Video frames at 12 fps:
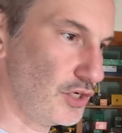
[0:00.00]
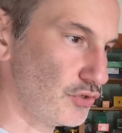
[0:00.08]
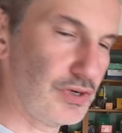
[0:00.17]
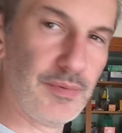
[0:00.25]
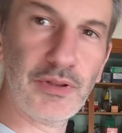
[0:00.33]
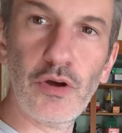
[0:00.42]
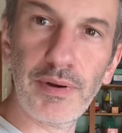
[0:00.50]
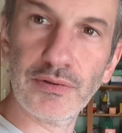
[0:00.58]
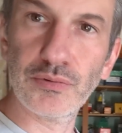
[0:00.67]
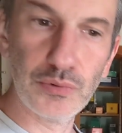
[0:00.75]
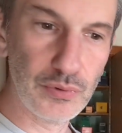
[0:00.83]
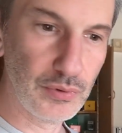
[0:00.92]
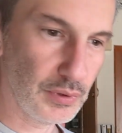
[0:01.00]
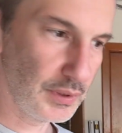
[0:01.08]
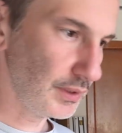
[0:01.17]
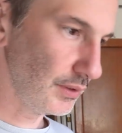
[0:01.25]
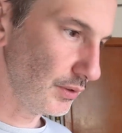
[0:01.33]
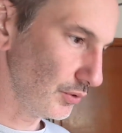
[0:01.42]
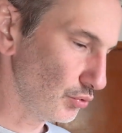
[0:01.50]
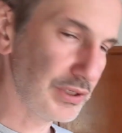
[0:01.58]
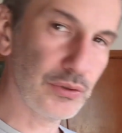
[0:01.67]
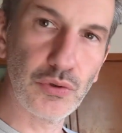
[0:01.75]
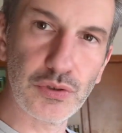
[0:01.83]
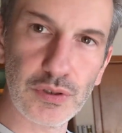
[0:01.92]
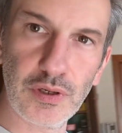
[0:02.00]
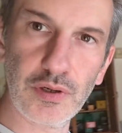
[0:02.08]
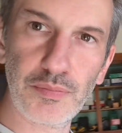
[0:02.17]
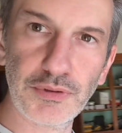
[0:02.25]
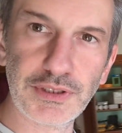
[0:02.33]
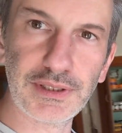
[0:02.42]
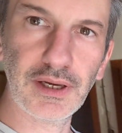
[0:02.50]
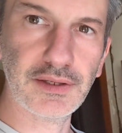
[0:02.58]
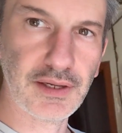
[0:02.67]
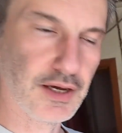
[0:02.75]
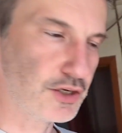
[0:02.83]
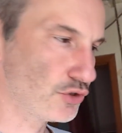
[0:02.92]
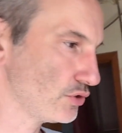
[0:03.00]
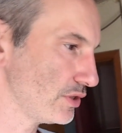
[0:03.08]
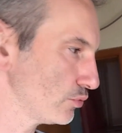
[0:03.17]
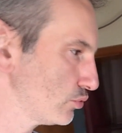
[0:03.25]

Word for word: et je vais la mettre en peinture, et euh, toutes les deux heures, petit égrenage, deuxième